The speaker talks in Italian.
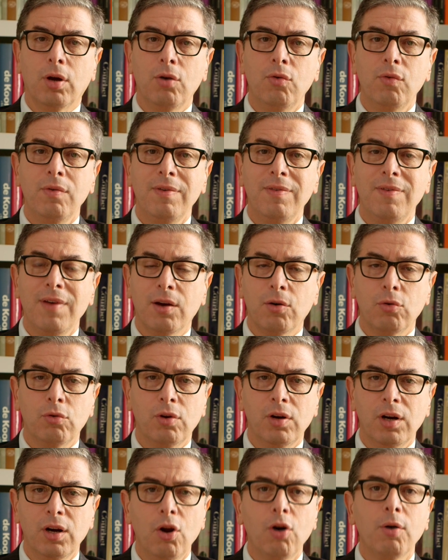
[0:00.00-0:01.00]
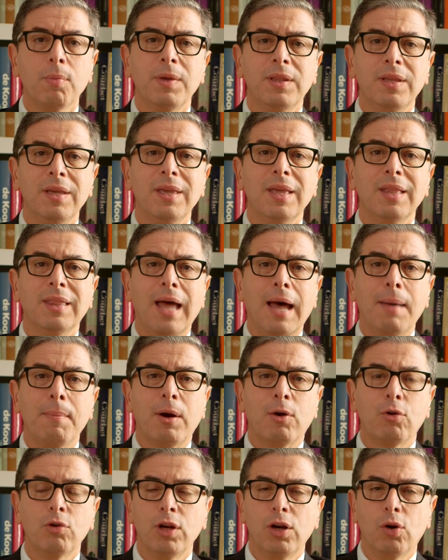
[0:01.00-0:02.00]
che lui vive con un'enorme dignità
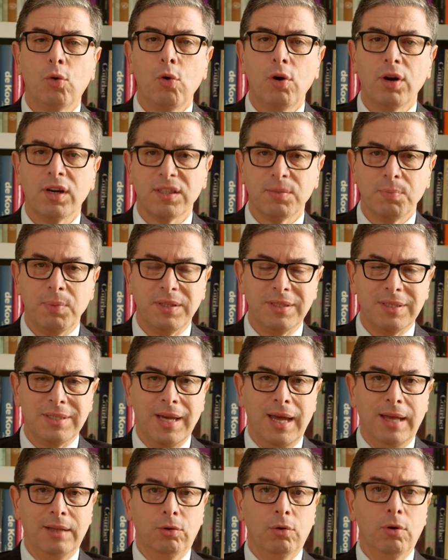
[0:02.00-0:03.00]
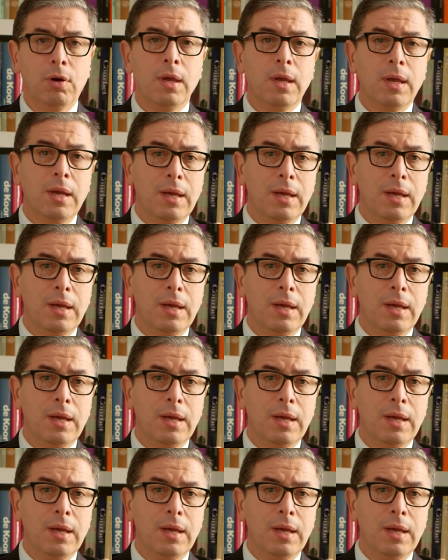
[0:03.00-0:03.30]
ma con il cuore spezzato.